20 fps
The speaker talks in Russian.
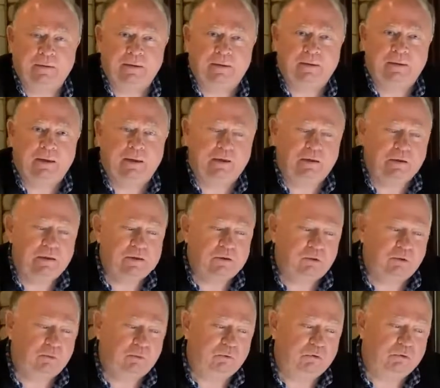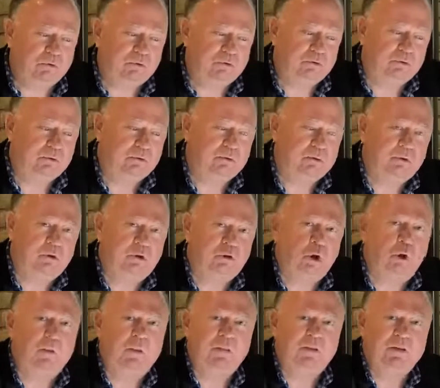клали на стол Путину.
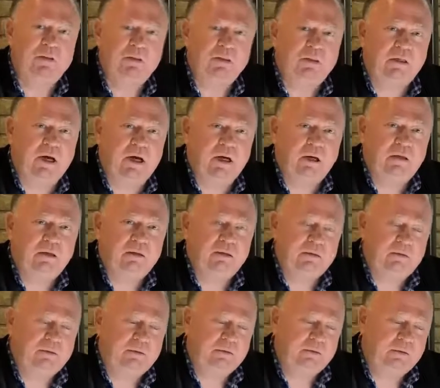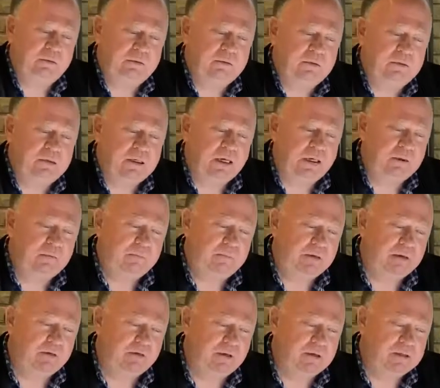Кто победит, как, с каким
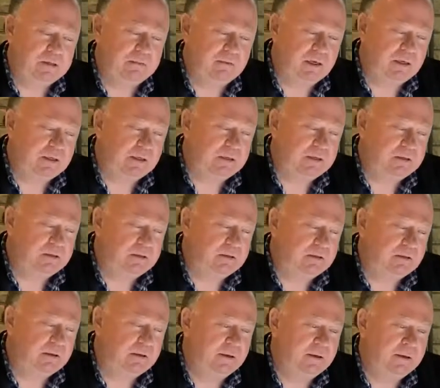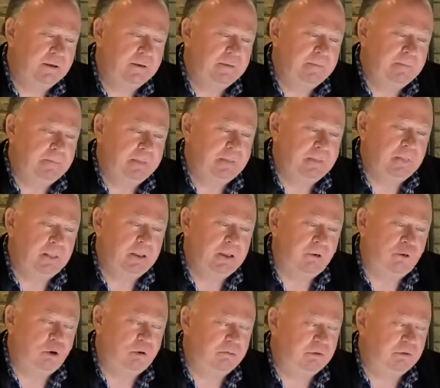перевесом, какие силы, роль